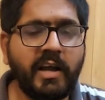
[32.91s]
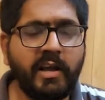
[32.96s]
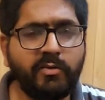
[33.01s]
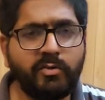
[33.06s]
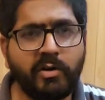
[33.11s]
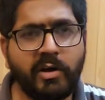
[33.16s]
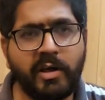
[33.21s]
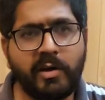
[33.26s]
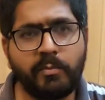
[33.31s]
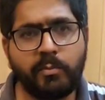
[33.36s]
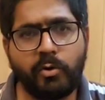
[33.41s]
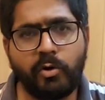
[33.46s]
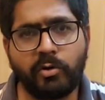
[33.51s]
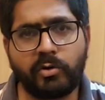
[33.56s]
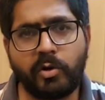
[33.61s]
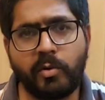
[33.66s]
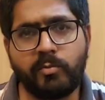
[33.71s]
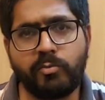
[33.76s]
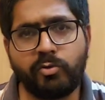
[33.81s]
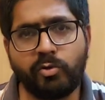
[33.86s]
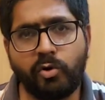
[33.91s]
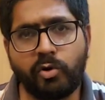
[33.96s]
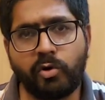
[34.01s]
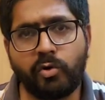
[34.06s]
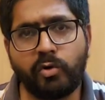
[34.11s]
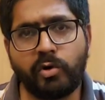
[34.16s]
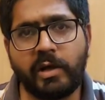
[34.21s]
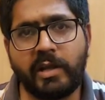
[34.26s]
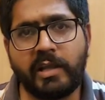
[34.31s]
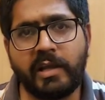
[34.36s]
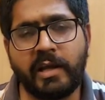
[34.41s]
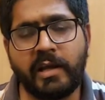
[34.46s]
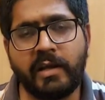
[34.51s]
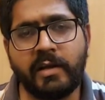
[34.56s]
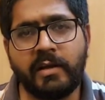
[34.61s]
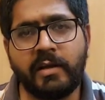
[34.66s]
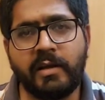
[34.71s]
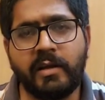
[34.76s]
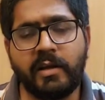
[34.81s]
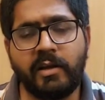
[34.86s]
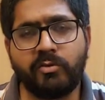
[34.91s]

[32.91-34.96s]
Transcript: गाय जो है बहुत कमज़ोर हो गई है